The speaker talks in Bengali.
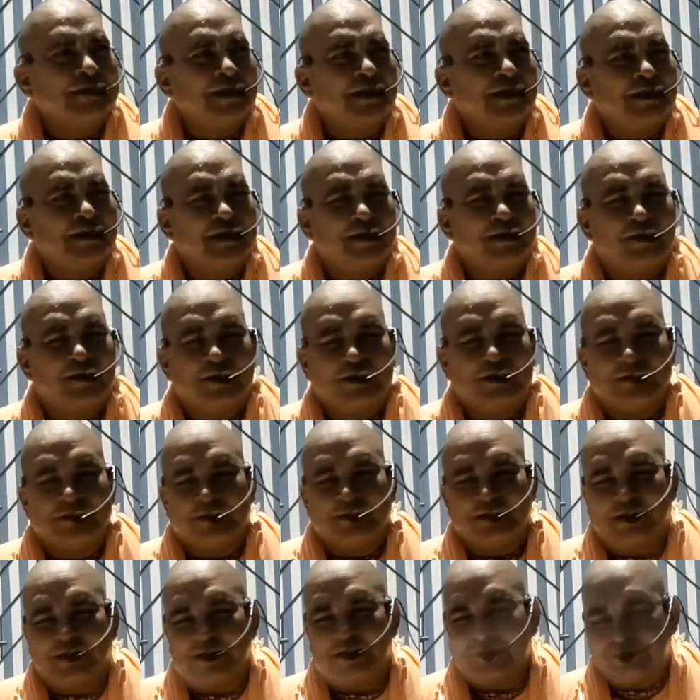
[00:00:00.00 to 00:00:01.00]
রাধারানীর ওখান
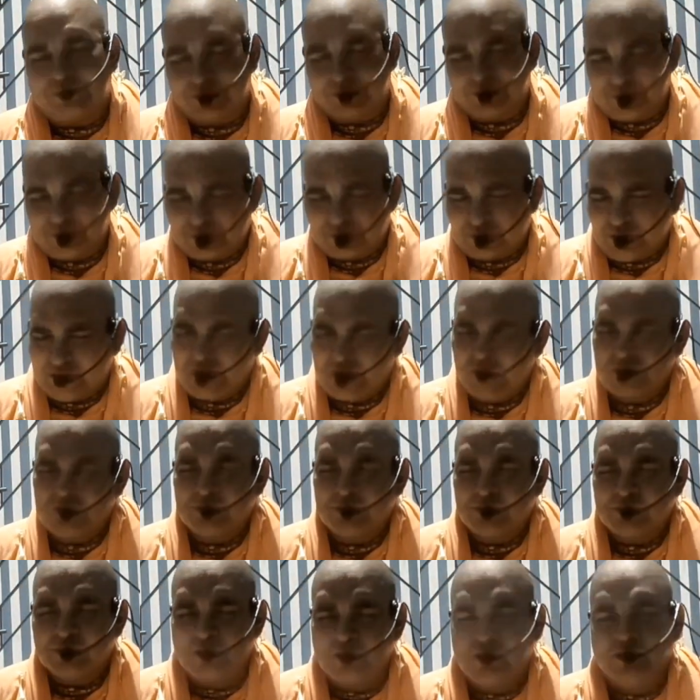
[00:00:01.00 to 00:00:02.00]
থেকেই সন্তুষ্ট এটা
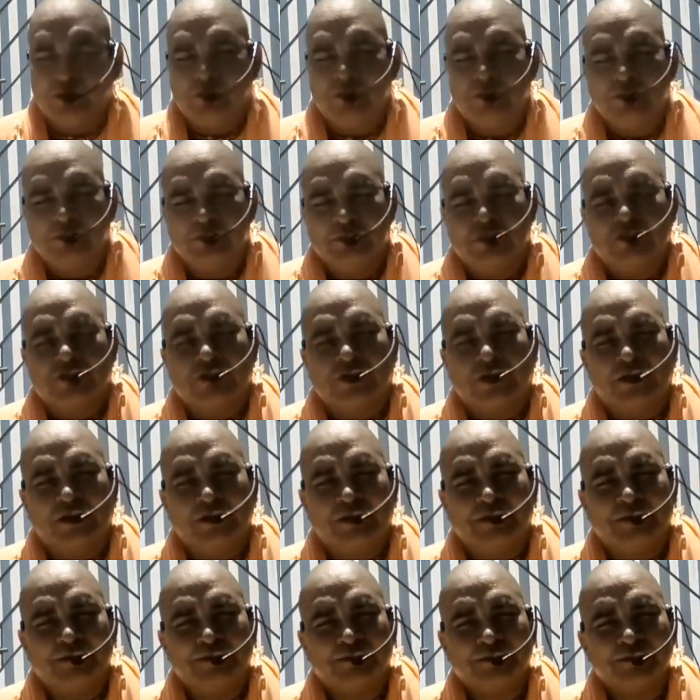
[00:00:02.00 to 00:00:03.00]
হচ্ছে মূল বিষয়
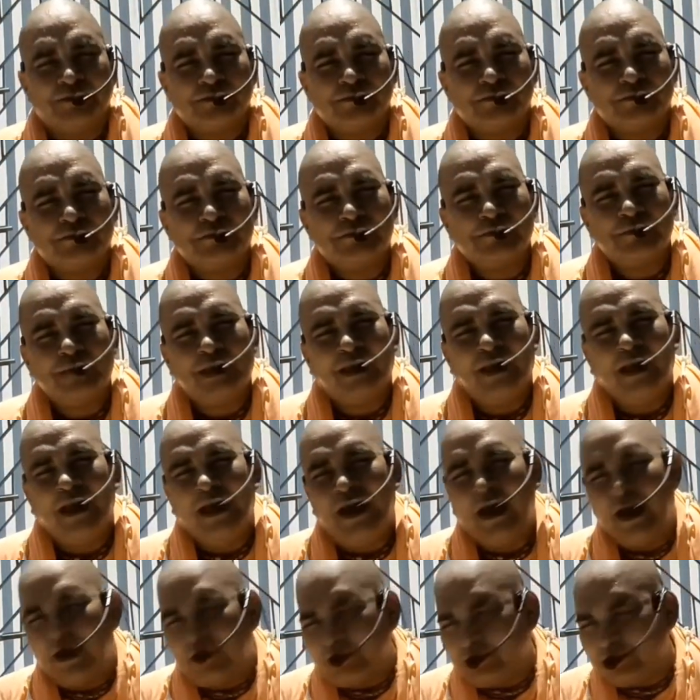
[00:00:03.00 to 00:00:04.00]

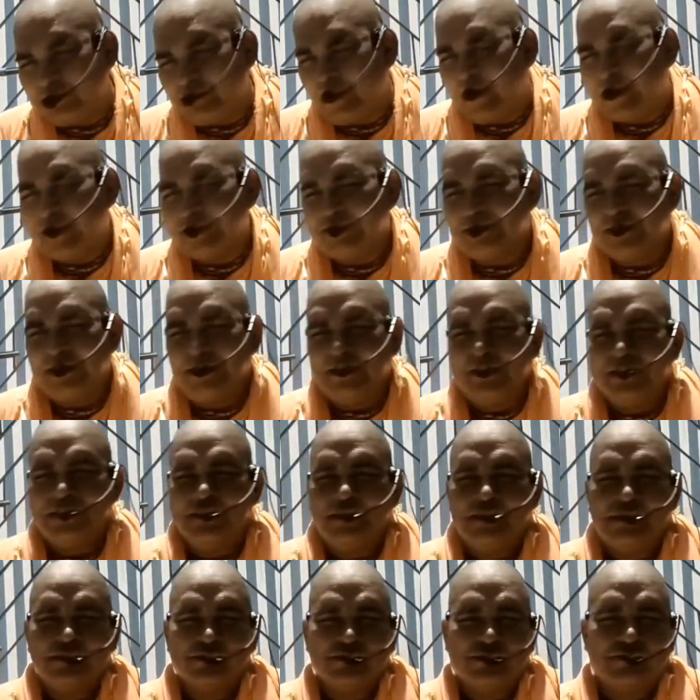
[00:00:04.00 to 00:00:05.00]
এখন বাড়িতে
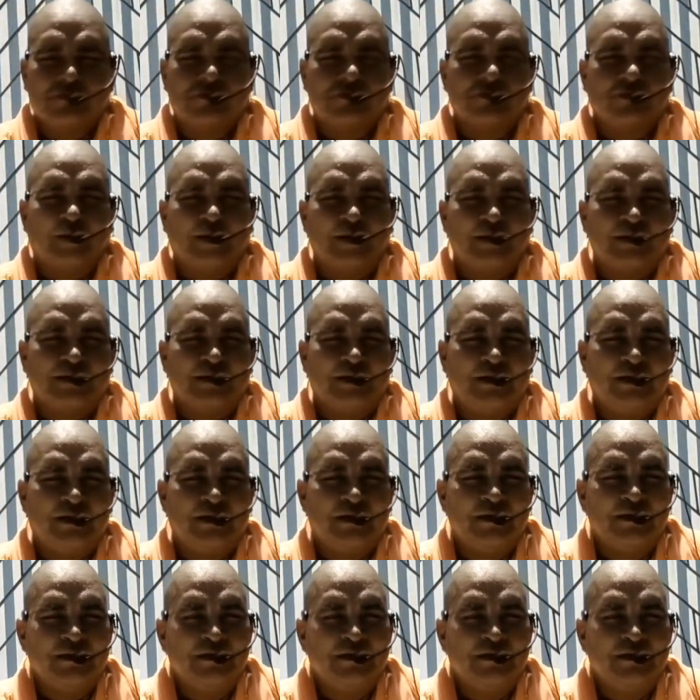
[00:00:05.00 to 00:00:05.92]
শ্বশুর বাড়িতে